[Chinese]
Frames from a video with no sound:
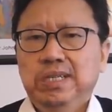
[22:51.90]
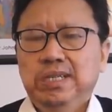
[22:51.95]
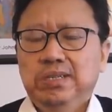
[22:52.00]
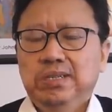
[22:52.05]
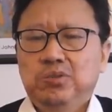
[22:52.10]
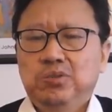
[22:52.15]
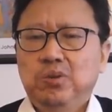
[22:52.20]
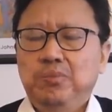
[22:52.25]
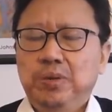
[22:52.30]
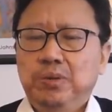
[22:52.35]

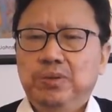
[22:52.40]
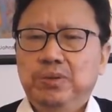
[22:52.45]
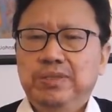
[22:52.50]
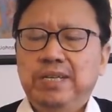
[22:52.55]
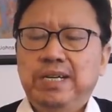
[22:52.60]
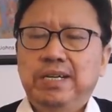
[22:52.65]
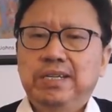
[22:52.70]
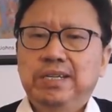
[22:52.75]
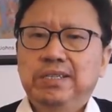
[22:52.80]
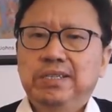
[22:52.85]
说美国
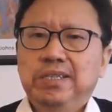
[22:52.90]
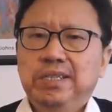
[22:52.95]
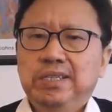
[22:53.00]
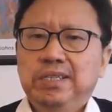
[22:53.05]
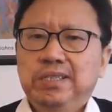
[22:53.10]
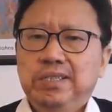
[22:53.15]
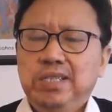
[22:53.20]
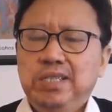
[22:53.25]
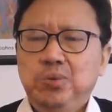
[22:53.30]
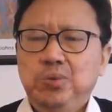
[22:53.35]
在
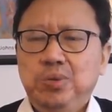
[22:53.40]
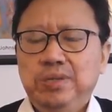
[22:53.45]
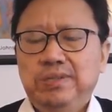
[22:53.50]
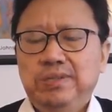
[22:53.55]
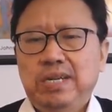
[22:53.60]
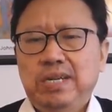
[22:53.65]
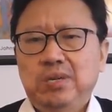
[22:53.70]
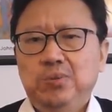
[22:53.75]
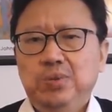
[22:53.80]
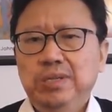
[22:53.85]
地区
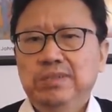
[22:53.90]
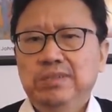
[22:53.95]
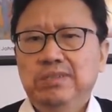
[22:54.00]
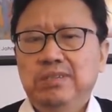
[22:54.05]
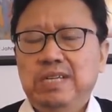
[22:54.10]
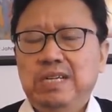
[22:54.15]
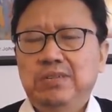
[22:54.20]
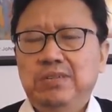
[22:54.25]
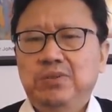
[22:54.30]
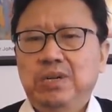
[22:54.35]
战略军事
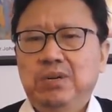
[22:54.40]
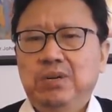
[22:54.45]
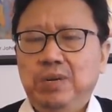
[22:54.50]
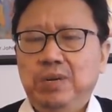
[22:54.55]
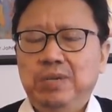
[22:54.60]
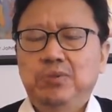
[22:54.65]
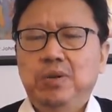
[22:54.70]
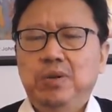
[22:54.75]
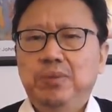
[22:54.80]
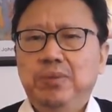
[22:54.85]
战略上
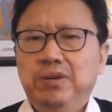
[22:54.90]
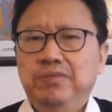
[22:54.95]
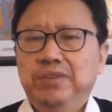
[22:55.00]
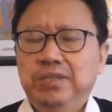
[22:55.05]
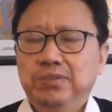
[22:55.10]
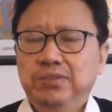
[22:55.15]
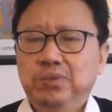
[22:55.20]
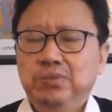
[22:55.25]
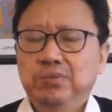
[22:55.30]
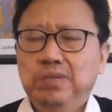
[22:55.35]
完全没有
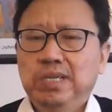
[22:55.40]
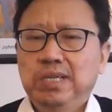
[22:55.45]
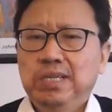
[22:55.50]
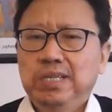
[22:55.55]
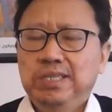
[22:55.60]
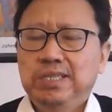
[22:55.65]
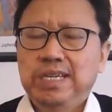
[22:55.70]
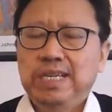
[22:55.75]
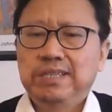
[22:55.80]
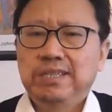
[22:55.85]
放松。
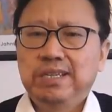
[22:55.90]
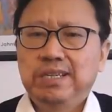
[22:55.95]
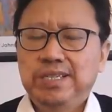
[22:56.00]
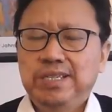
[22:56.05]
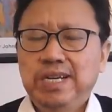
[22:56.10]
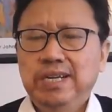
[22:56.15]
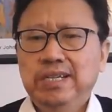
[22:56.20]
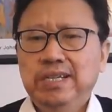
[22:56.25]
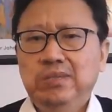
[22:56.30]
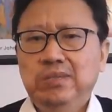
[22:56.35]
现在的
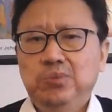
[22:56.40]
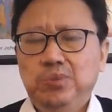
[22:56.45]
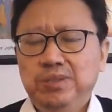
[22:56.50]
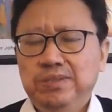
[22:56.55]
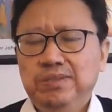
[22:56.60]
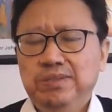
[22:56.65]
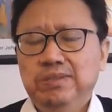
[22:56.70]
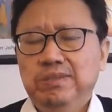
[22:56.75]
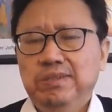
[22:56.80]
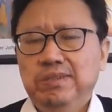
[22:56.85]
香港局
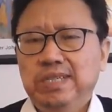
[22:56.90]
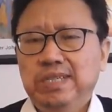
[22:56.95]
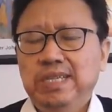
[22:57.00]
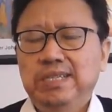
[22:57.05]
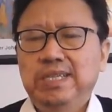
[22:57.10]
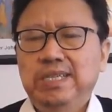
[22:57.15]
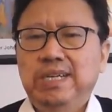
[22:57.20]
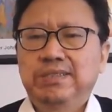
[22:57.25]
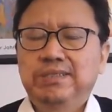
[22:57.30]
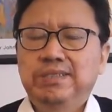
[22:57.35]
势
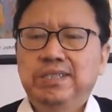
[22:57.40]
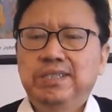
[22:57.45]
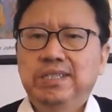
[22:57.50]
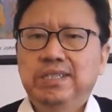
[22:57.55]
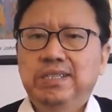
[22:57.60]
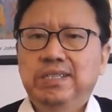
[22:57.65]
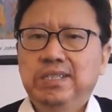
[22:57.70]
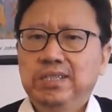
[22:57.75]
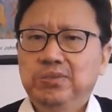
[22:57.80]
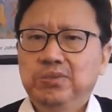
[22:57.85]
更加是一
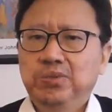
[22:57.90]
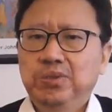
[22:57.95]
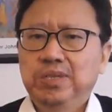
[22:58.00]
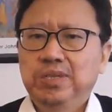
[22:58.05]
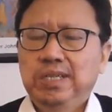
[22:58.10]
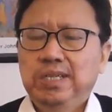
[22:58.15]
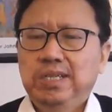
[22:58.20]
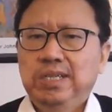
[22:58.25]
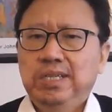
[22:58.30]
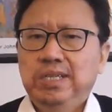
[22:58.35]
个可以说，
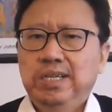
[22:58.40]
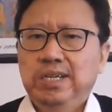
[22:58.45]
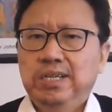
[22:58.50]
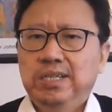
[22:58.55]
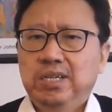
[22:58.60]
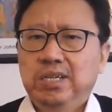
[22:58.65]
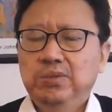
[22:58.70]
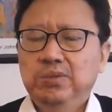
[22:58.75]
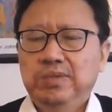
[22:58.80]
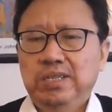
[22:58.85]
啊，
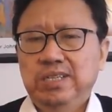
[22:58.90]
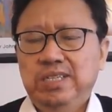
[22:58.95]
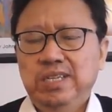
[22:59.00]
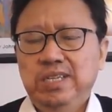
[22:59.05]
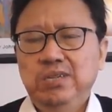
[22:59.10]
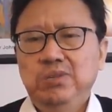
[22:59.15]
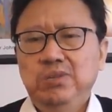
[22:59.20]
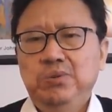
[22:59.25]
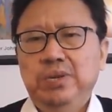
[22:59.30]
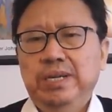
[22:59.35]
扣人
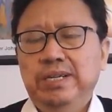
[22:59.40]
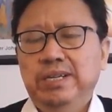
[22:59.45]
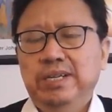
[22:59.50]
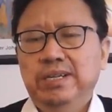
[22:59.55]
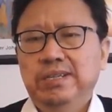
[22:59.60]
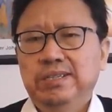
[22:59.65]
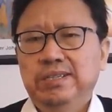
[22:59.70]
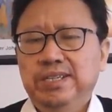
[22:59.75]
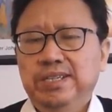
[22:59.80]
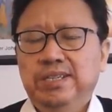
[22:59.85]
心弦的
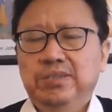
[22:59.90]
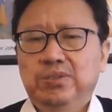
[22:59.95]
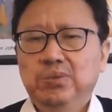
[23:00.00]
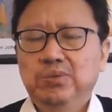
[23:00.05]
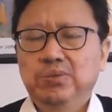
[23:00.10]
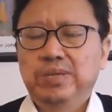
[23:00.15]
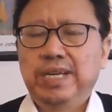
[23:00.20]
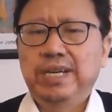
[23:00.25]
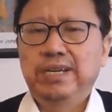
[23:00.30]
一个重点，